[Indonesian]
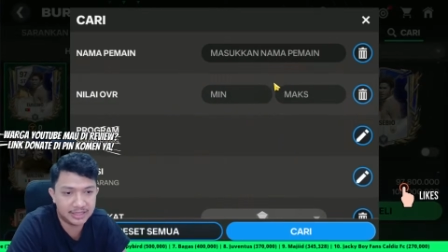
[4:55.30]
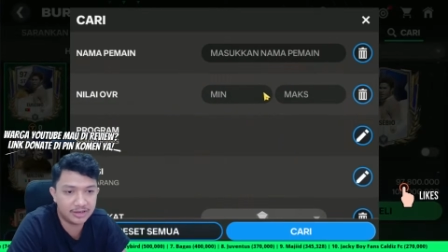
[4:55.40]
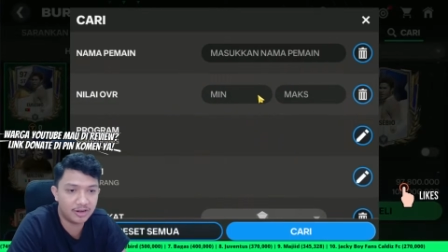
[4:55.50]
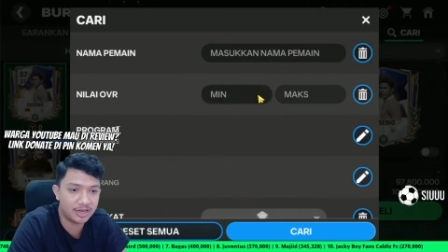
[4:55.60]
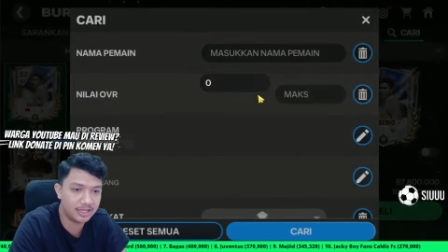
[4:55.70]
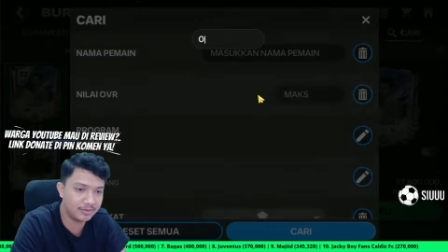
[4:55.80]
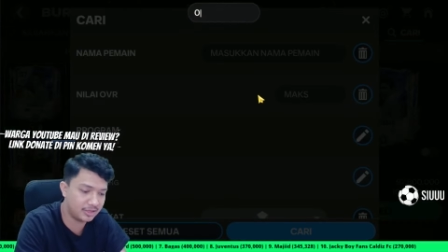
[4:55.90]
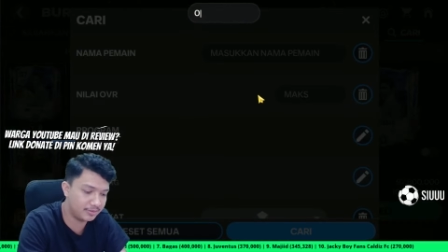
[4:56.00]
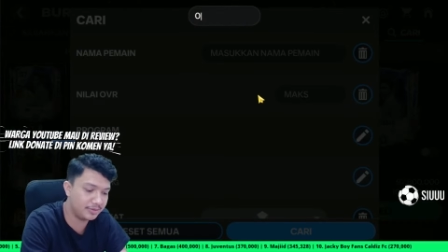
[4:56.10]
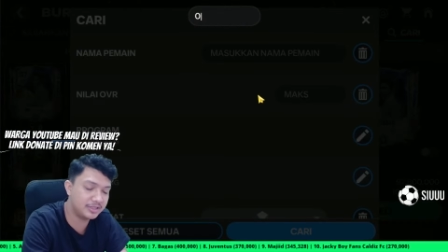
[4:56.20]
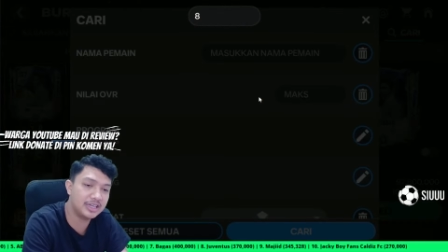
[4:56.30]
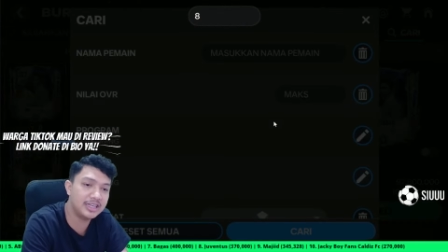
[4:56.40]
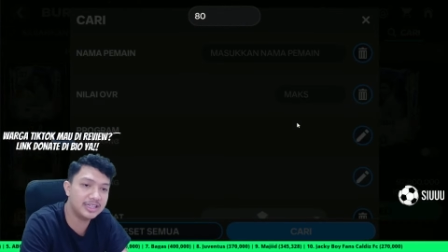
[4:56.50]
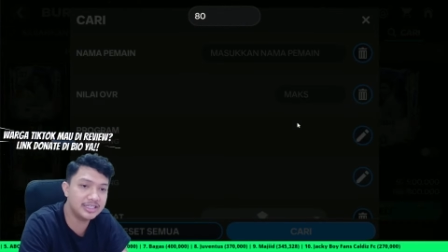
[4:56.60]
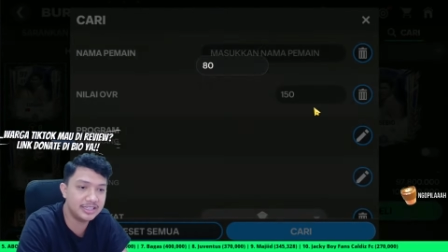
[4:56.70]
nih. Kalau kalian teman-teman bisa
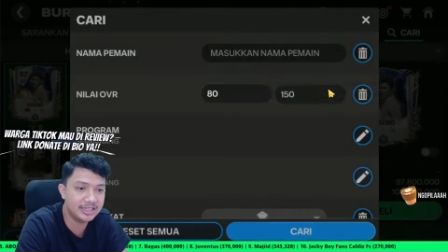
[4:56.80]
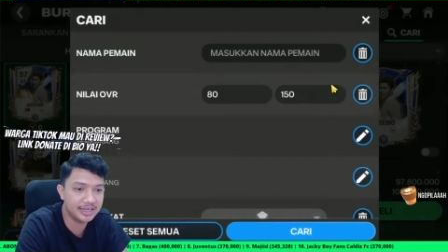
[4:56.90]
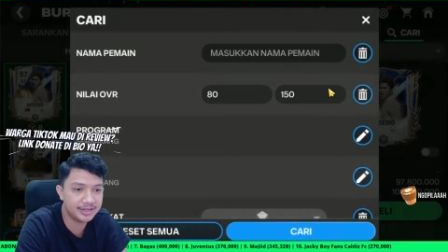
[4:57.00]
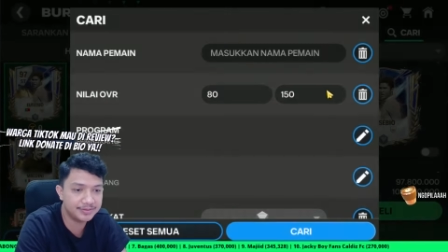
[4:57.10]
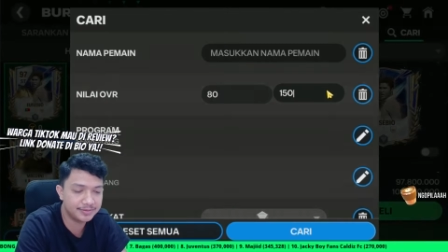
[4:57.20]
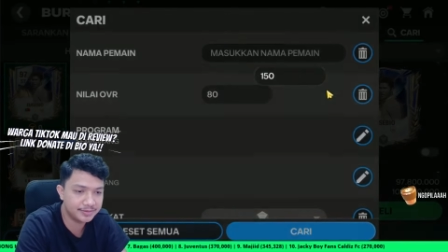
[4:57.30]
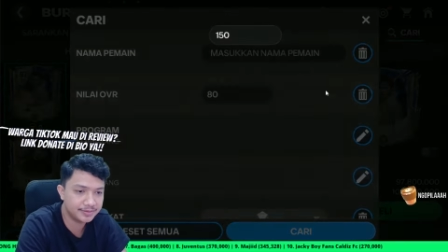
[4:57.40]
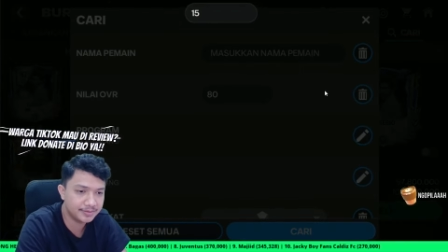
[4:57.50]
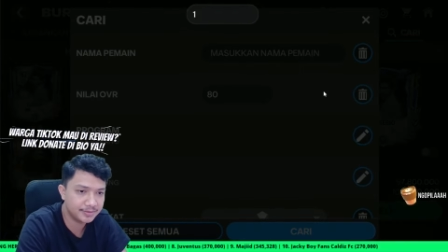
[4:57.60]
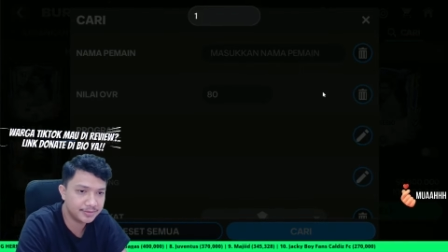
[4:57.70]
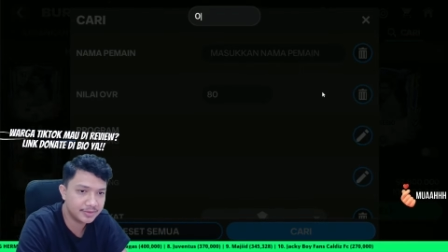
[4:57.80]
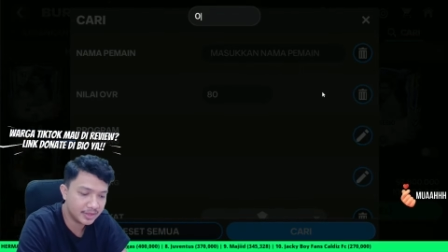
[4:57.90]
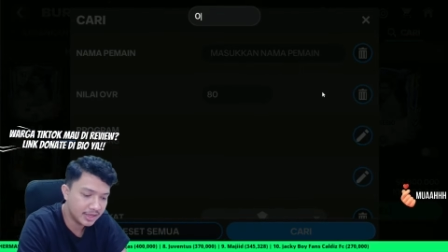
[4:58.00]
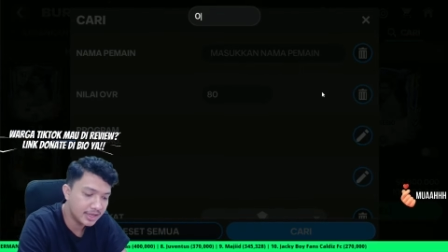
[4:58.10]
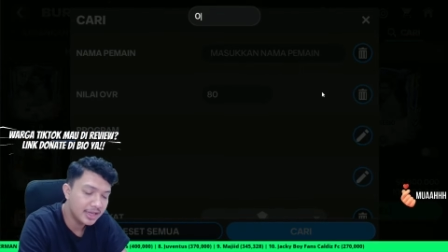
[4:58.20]
lihat di sini ya.
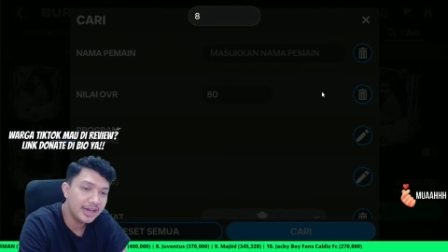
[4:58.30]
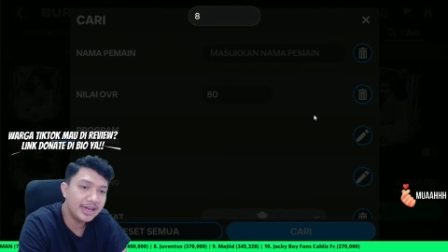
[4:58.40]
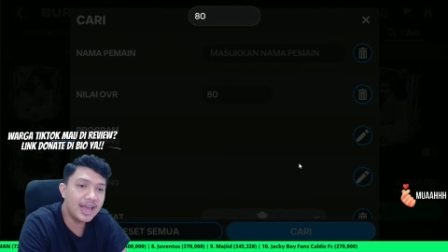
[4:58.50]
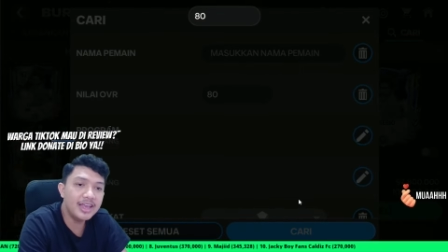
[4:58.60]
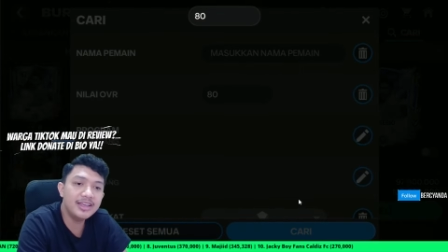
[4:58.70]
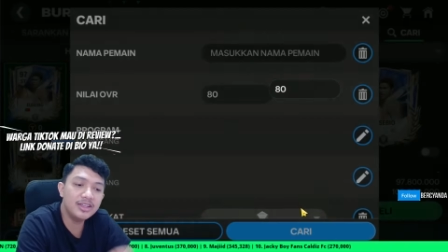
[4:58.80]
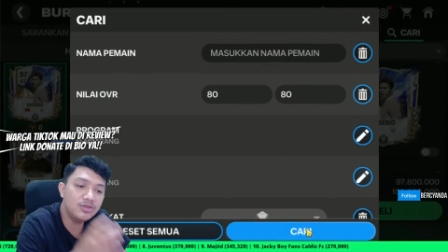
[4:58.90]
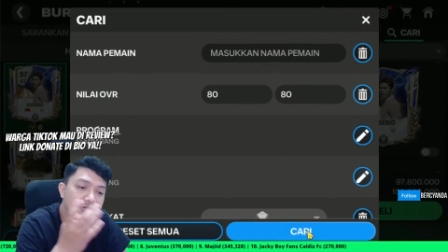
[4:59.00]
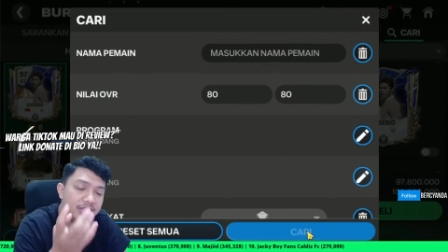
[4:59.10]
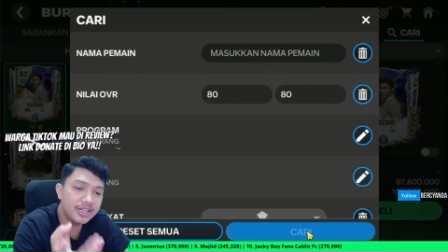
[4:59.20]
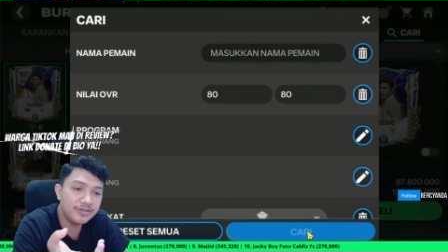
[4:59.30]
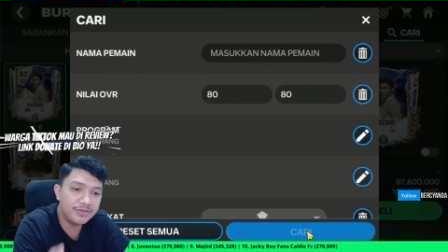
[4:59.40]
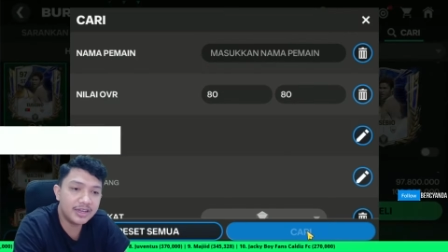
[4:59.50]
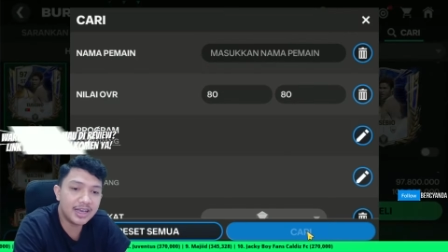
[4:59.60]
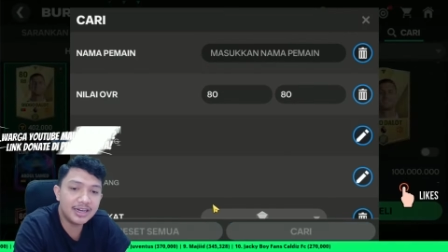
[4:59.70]
Naiknya itu
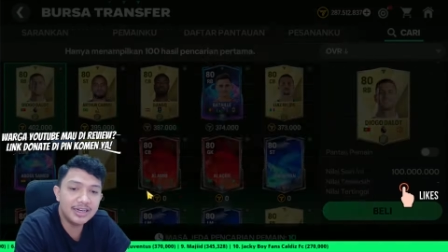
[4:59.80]
signifikan